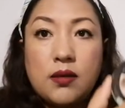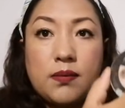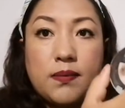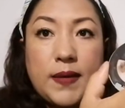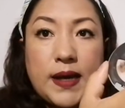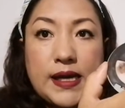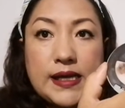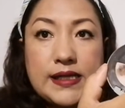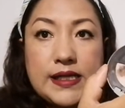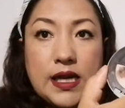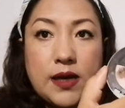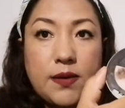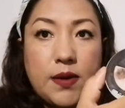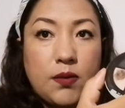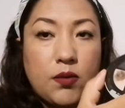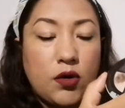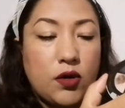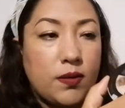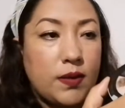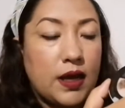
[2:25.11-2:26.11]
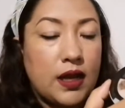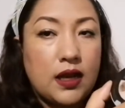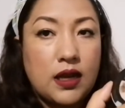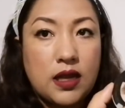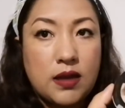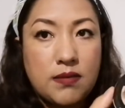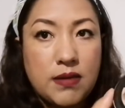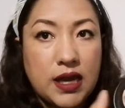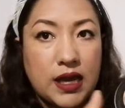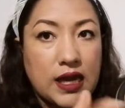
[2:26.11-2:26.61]
me sirve muy bien
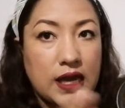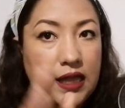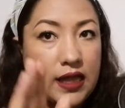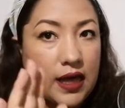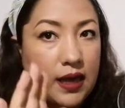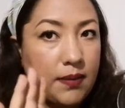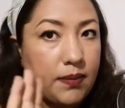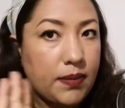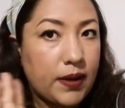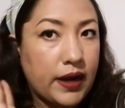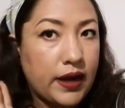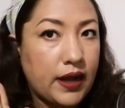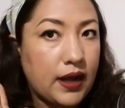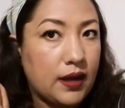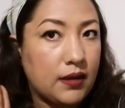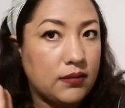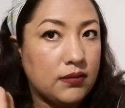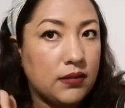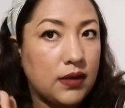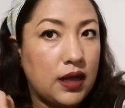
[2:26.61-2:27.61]
y me queda para,